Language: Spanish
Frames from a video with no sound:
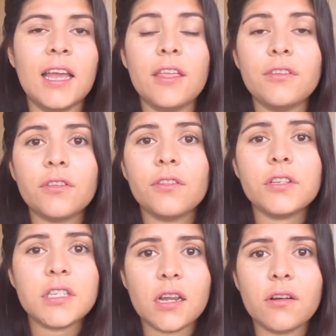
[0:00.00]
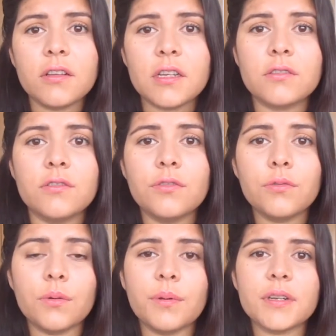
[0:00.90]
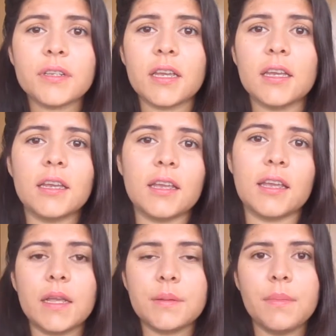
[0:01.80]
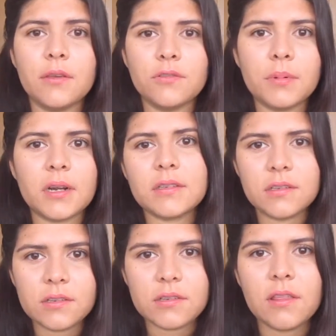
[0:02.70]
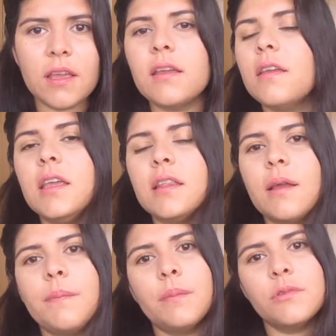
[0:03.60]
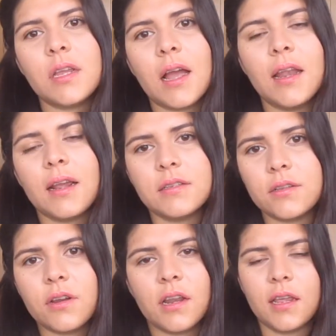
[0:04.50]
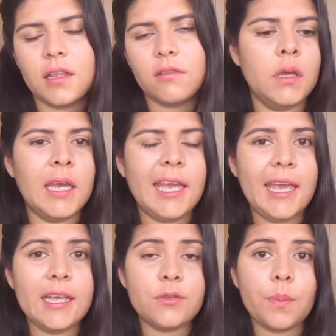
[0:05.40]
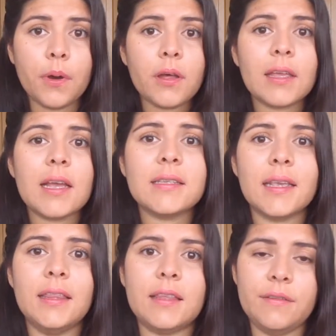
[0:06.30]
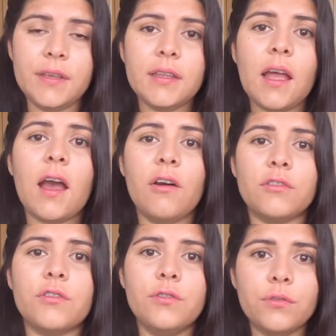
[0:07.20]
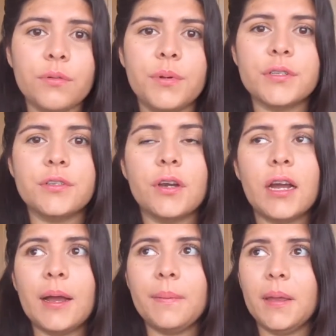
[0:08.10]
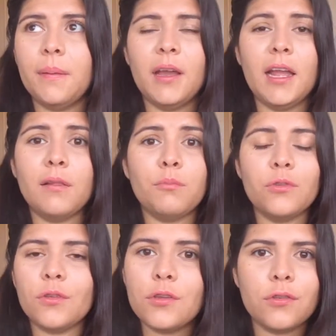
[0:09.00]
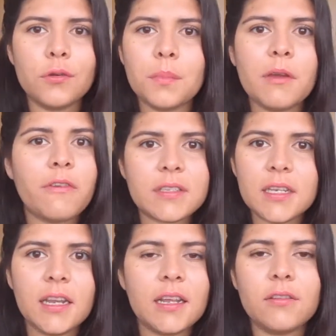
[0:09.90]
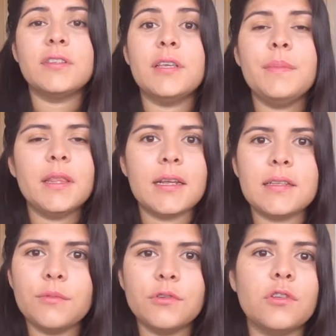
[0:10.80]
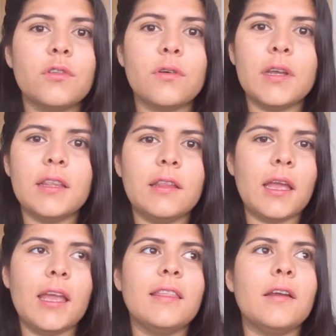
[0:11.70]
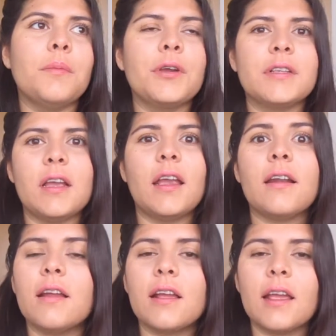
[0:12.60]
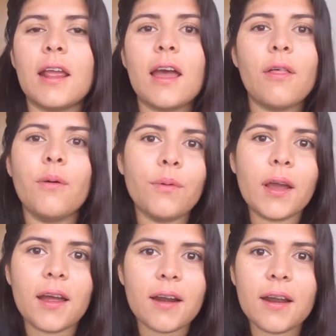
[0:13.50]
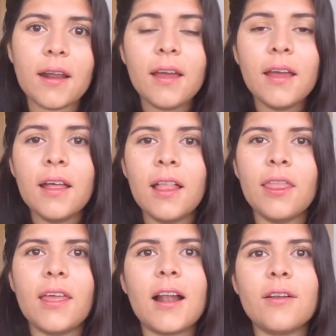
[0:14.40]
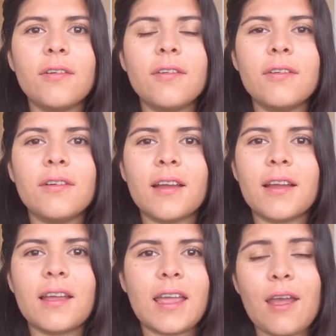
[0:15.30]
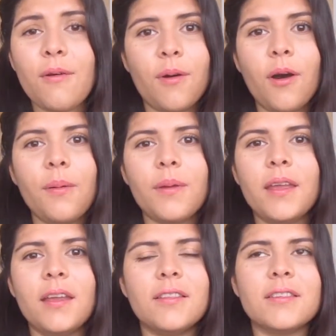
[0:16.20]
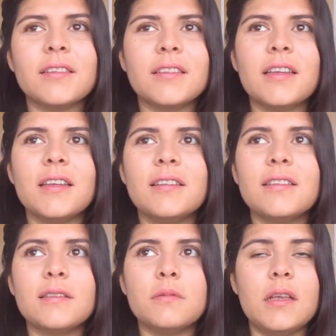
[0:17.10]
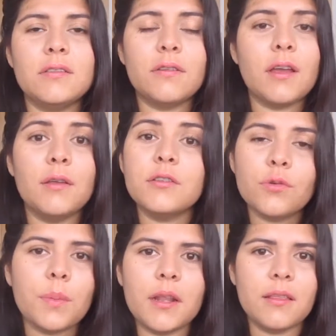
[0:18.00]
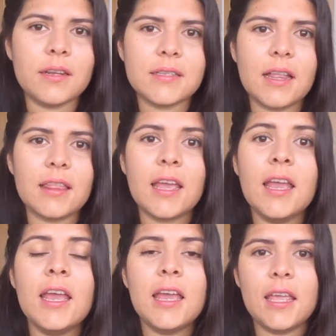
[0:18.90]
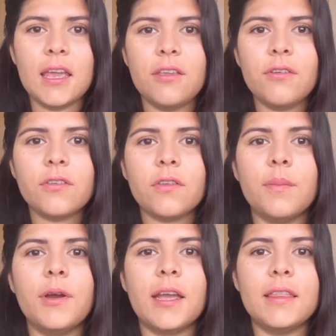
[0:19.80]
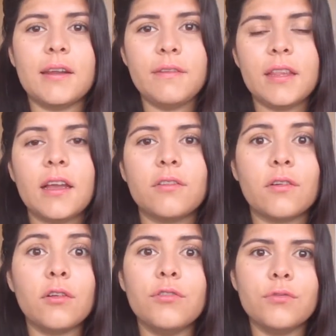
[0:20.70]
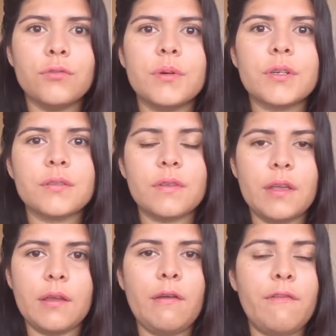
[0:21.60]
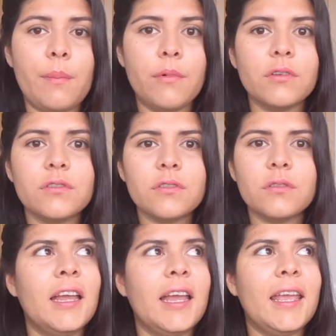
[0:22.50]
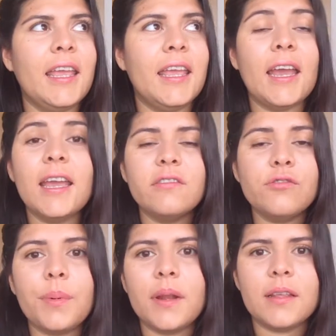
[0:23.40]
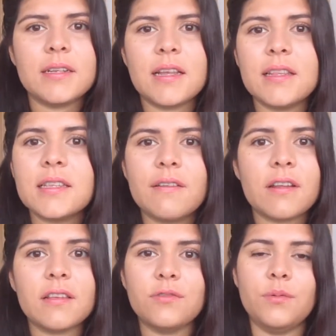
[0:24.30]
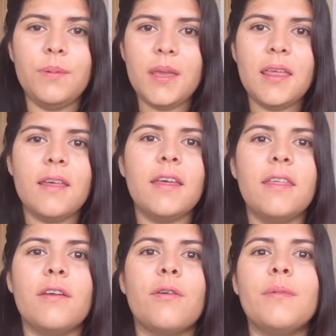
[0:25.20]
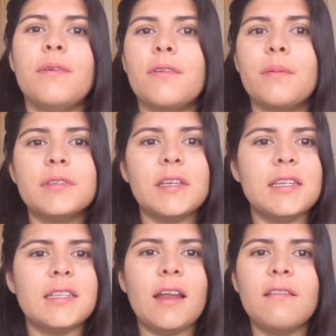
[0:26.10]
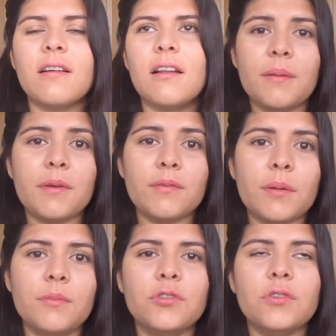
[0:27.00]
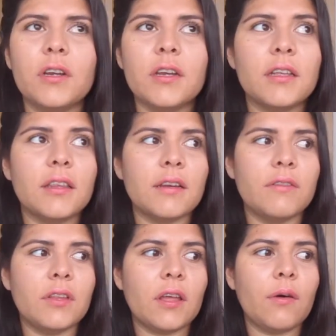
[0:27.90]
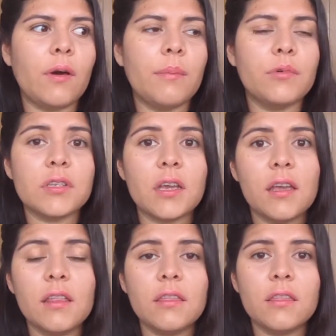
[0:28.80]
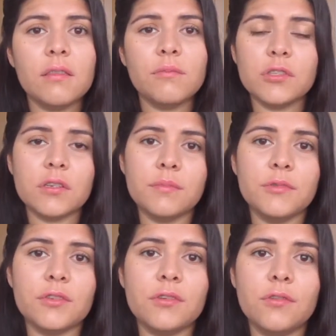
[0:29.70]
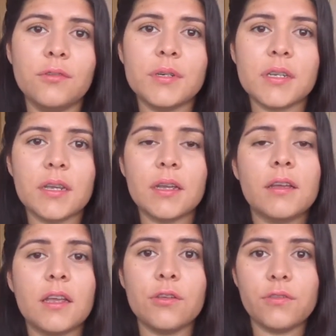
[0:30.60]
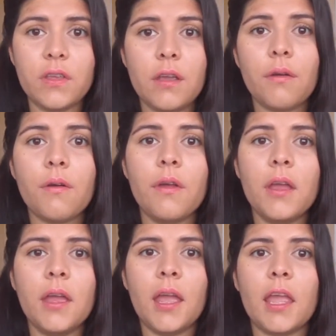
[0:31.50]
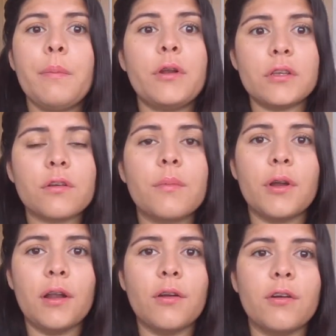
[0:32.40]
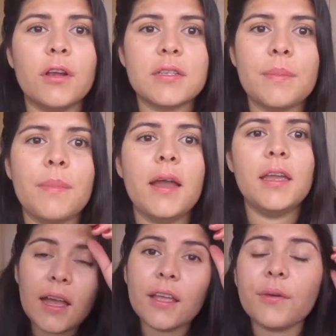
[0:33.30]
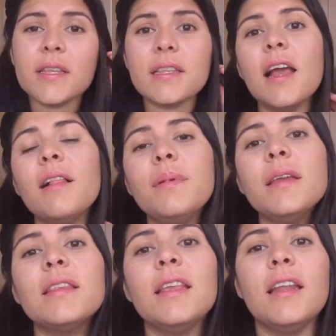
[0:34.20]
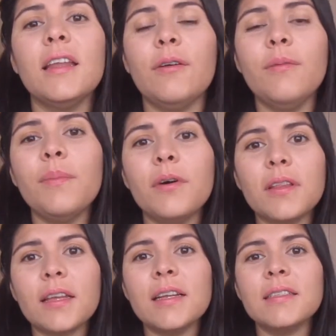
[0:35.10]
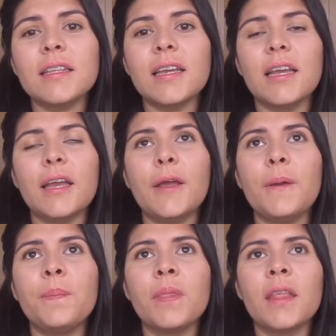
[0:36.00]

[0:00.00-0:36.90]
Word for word: ellos son dos chicos que son youtubers que hacen videos súper graciosos de, y también musicales, canciones y, y, en su podcast entrevistan a otros youtubers. Yo, a mí el mundo de YouTube me fascina, estoy, sí me interesa mucho toda esta gente como que se ha creado una carrera de algo que es un hobby. Entonces, eso es súper interesante. Y ellos como que entrevistan a todos los youtubers eh, famosos y es súper interesante saber de sus vidas y de cómo, cómo se iniciaron. Me gusta mucho, han entrevistado a mucha gente, muchos, muchos youtubers que, yo sigo y por eso como que los conoces más. Grace Helbig tiene un podcast que